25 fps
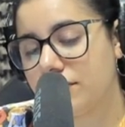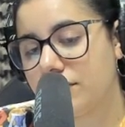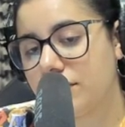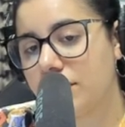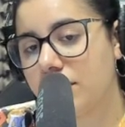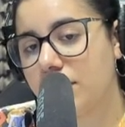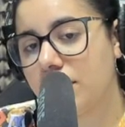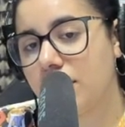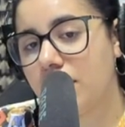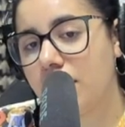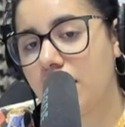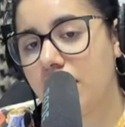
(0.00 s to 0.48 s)

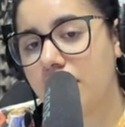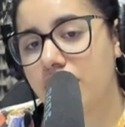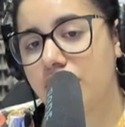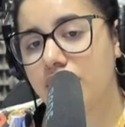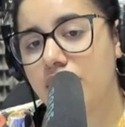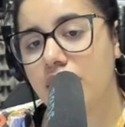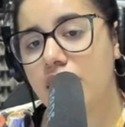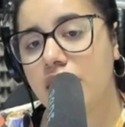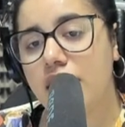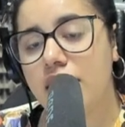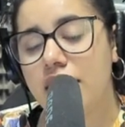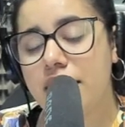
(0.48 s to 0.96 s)
Claro.
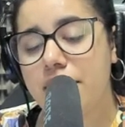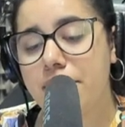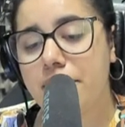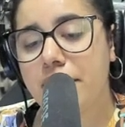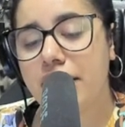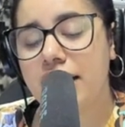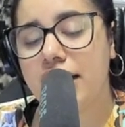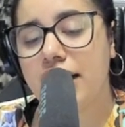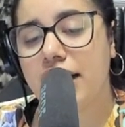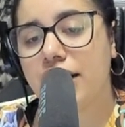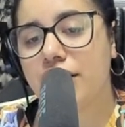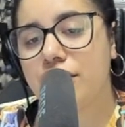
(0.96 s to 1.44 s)
Y
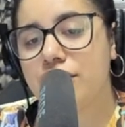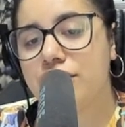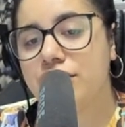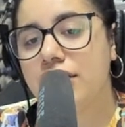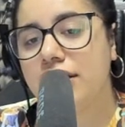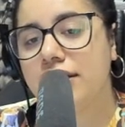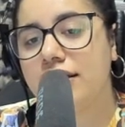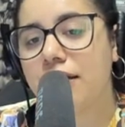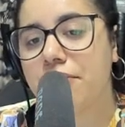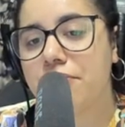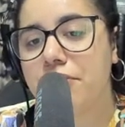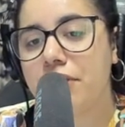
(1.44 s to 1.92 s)
María
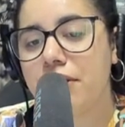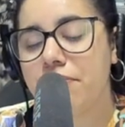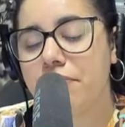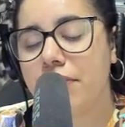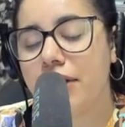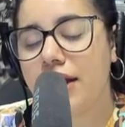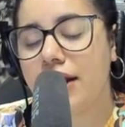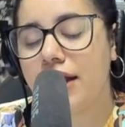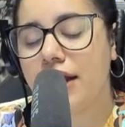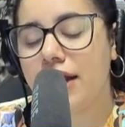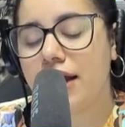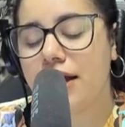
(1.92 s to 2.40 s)
Rosa, también
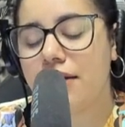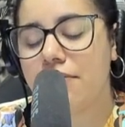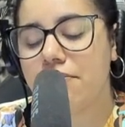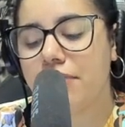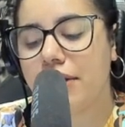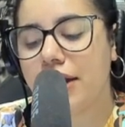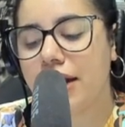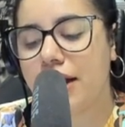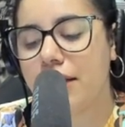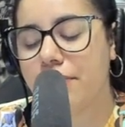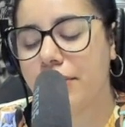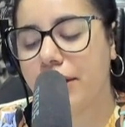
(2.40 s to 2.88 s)
para,
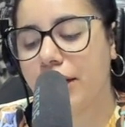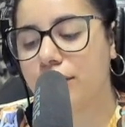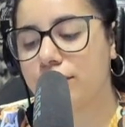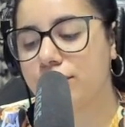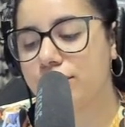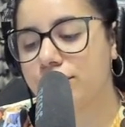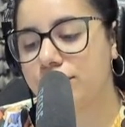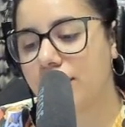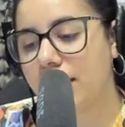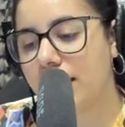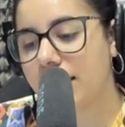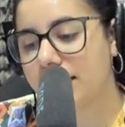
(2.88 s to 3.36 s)
para
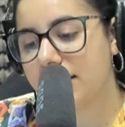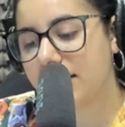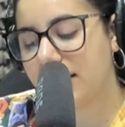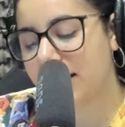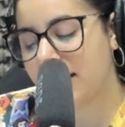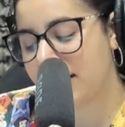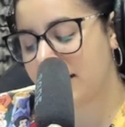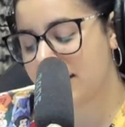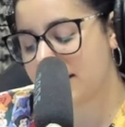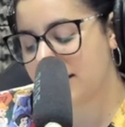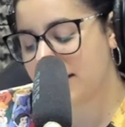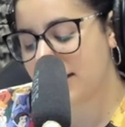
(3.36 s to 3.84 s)
preguntarte
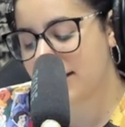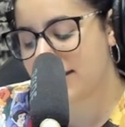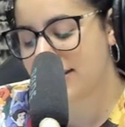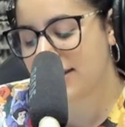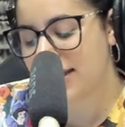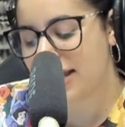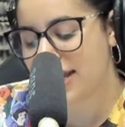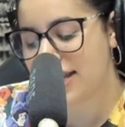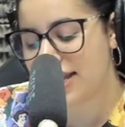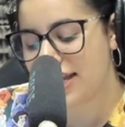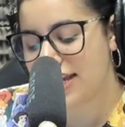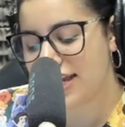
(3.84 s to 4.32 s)
que estás
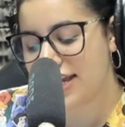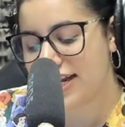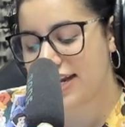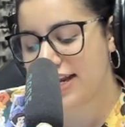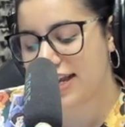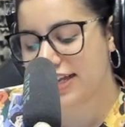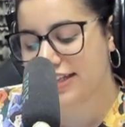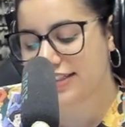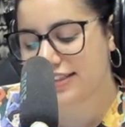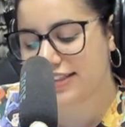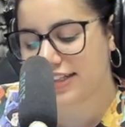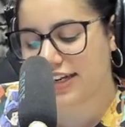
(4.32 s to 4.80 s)
ahí en
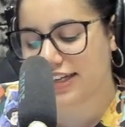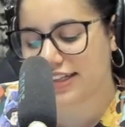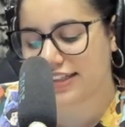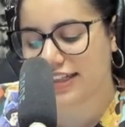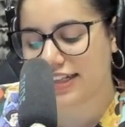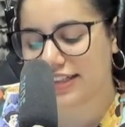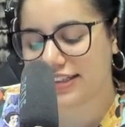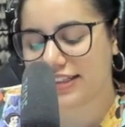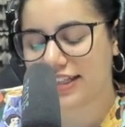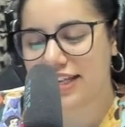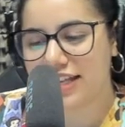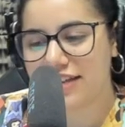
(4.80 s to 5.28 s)
las
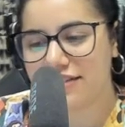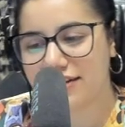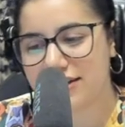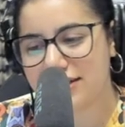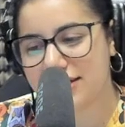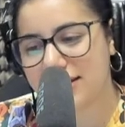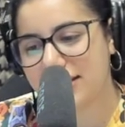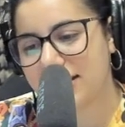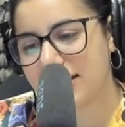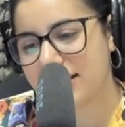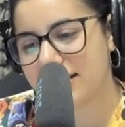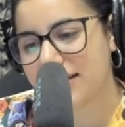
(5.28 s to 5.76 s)
tratativas
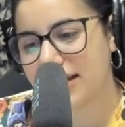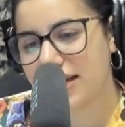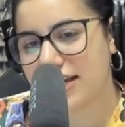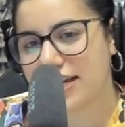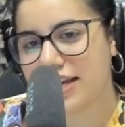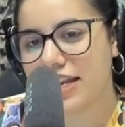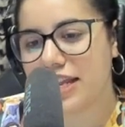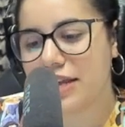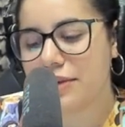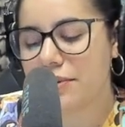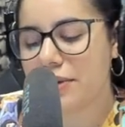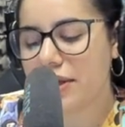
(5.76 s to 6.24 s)
y estás
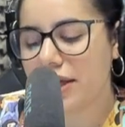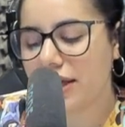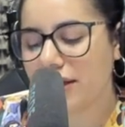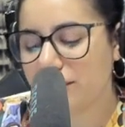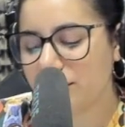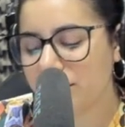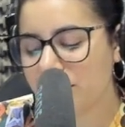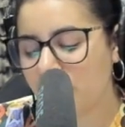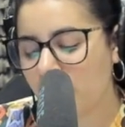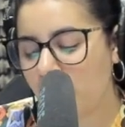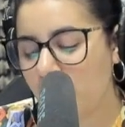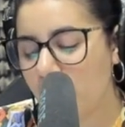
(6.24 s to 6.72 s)

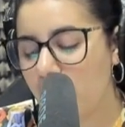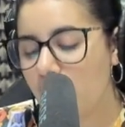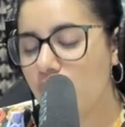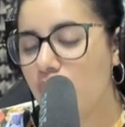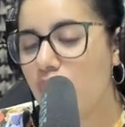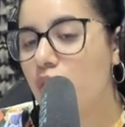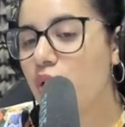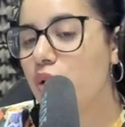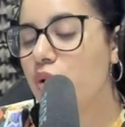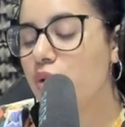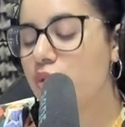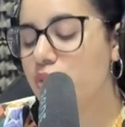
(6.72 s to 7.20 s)
escribiendo
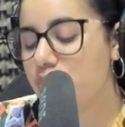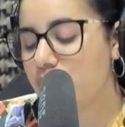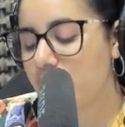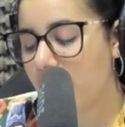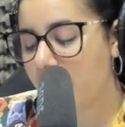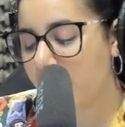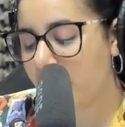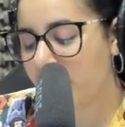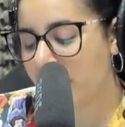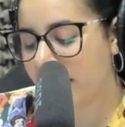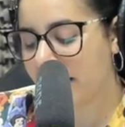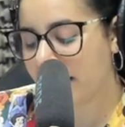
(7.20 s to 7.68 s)
un
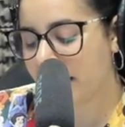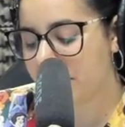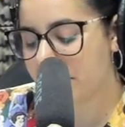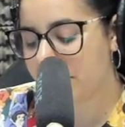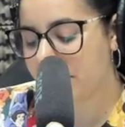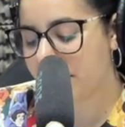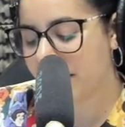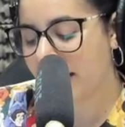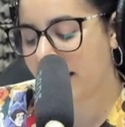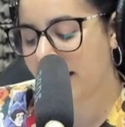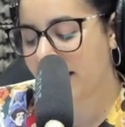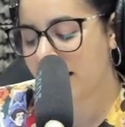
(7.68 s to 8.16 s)
nuevo
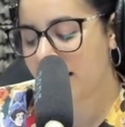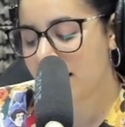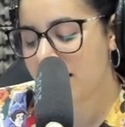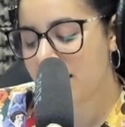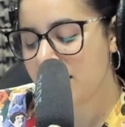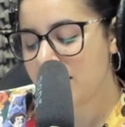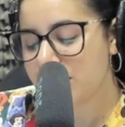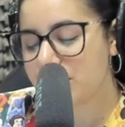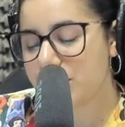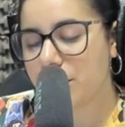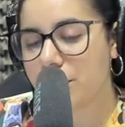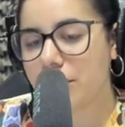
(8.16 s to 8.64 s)
ejemplar
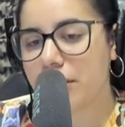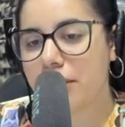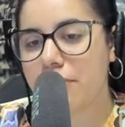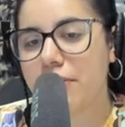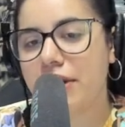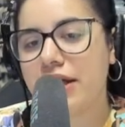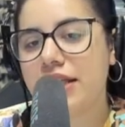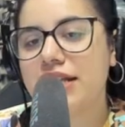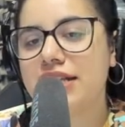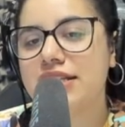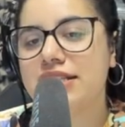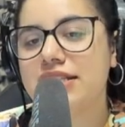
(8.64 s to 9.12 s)
sobre
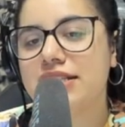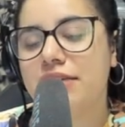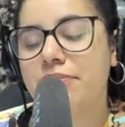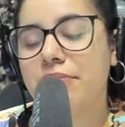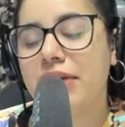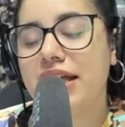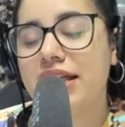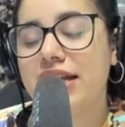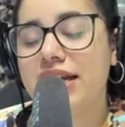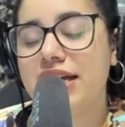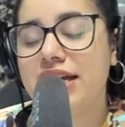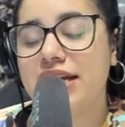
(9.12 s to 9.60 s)
madres,
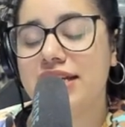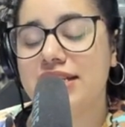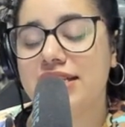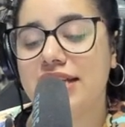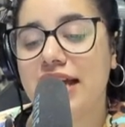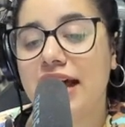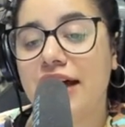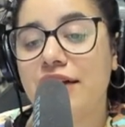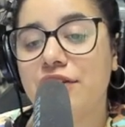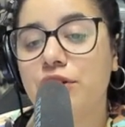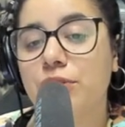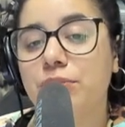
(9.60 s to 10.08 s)
madres
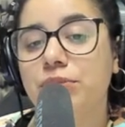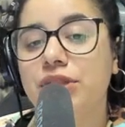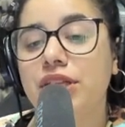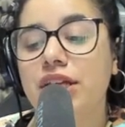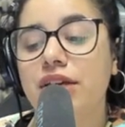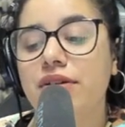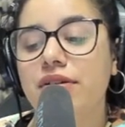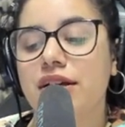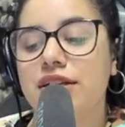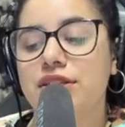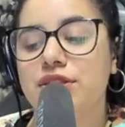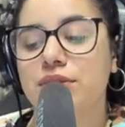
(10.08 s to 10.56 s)

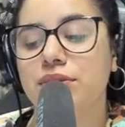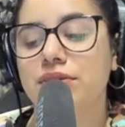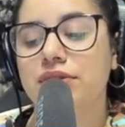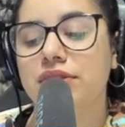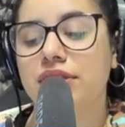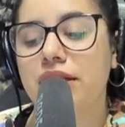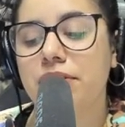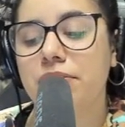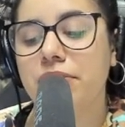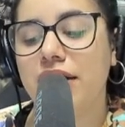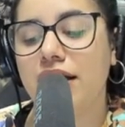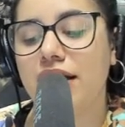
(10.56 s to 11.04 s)
adoptivas, un
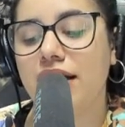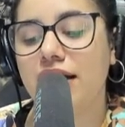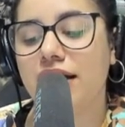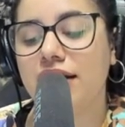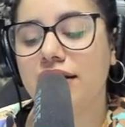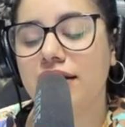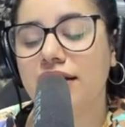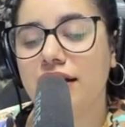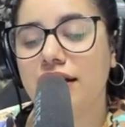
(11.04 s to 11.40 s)
tema